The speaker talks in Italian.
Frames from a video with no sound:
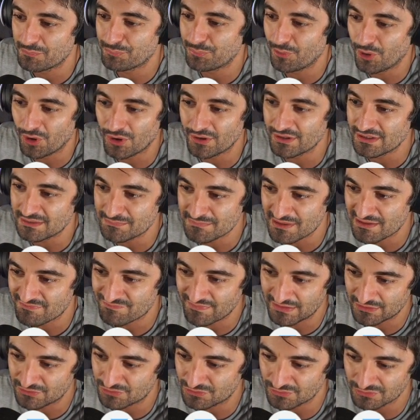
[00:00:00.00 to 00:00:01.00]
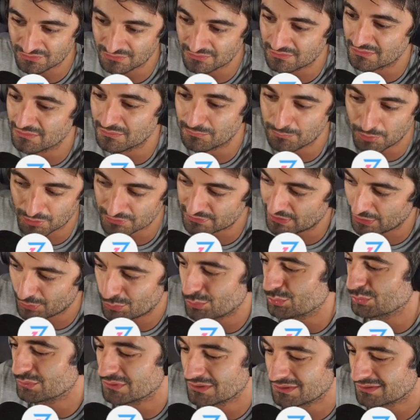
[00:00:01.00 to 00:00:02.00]
poi mi ha fatto
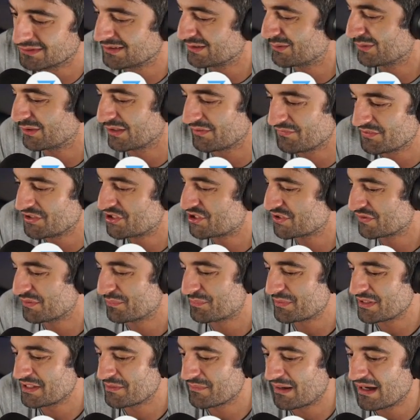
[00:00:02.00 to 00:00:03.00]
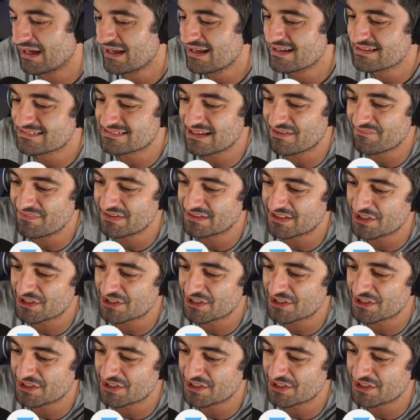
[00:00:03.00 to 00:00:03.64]
Bontakun, di quello che vi dicevo prima, se avete